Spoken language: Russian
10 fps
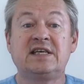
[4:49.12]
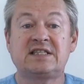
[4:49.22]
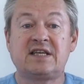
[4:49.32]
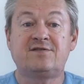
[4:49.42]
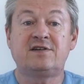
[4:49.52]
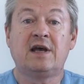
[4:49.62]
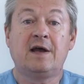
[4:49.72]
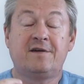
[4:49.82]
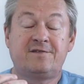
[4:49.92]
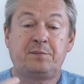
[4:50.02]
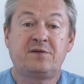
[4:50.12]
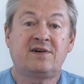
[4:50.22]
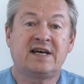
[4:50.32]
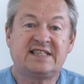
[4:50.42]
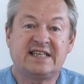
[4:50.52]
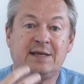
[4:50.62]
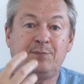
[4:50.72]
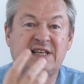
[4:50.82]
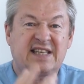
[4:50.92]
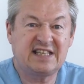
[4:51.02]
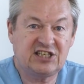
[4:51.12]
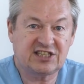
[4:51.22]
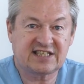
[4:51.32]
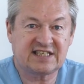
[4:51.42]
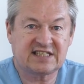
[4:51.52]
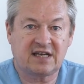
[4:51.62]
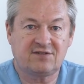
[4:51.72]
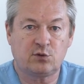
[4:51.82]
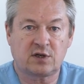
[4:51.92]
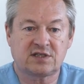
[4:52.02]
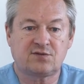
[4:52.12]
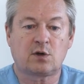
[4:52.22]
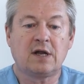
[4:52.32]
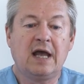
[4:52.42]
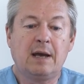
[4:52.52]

если вы выпиваете гипертонический солевой раствор,